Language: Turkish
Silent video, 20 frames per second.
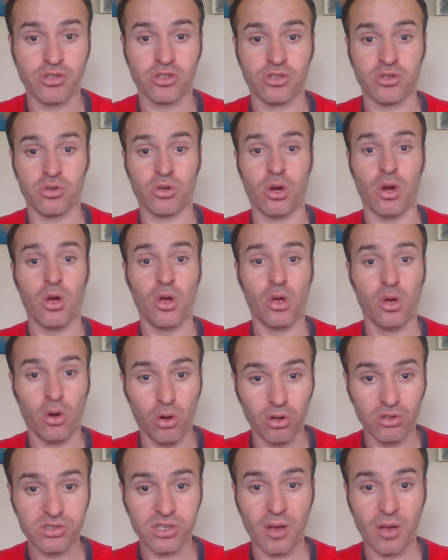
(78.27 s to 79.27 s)
Çünkü
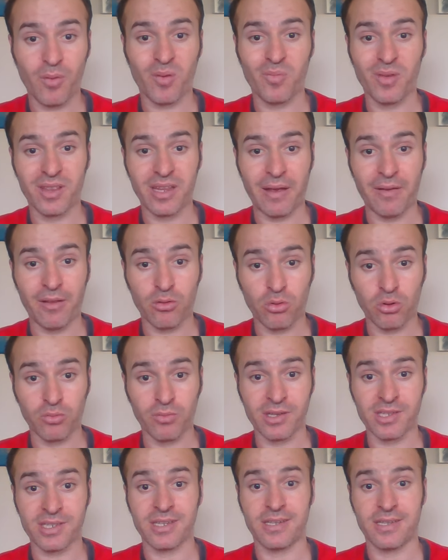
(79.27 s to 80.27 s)
Osman Bey bir devlet
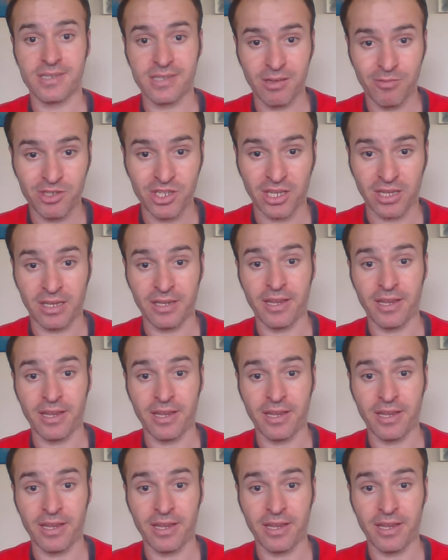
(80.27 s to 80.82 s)
kurmasını istemeyecekti.